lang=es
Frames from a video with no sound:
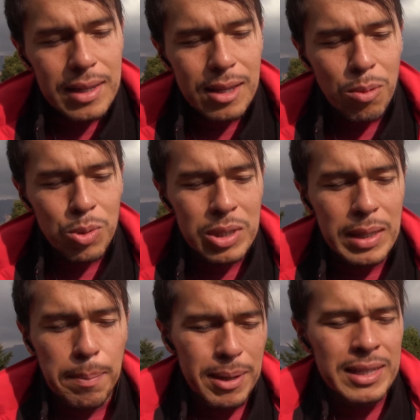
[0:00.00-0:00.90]
como si
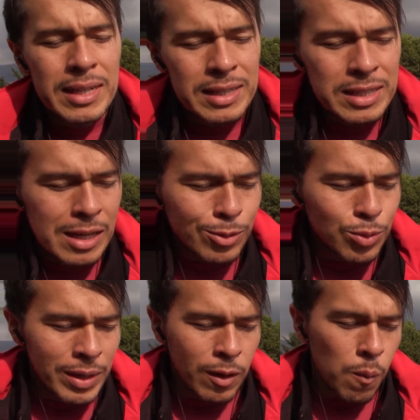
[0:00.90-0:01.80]
qué pasaría si ya lo
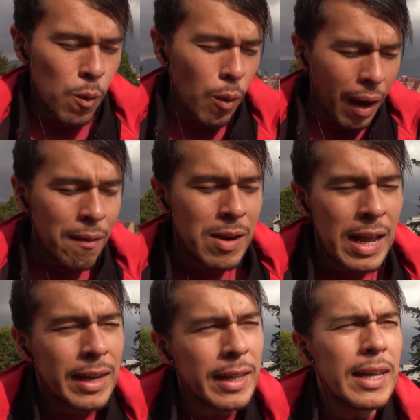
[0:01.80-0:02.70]
tuviera, cómo
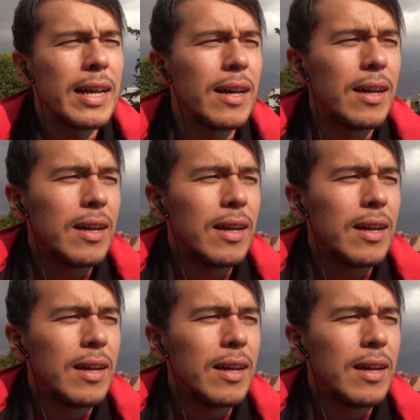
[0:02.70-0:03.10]
hablaría